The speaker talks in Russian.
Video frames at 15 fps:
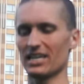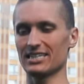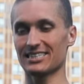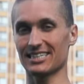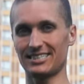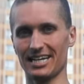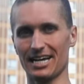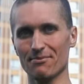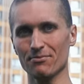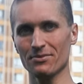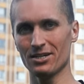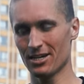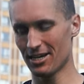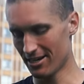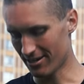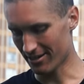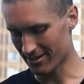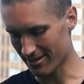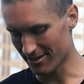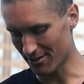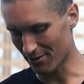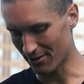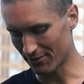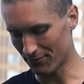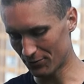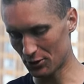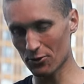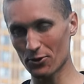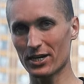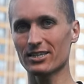И затем а,
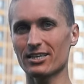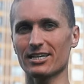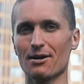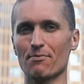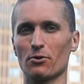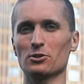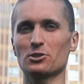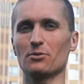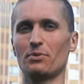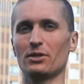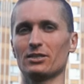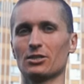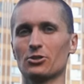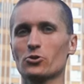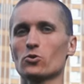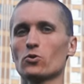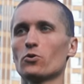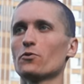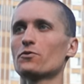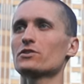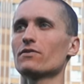все это я просто переношу в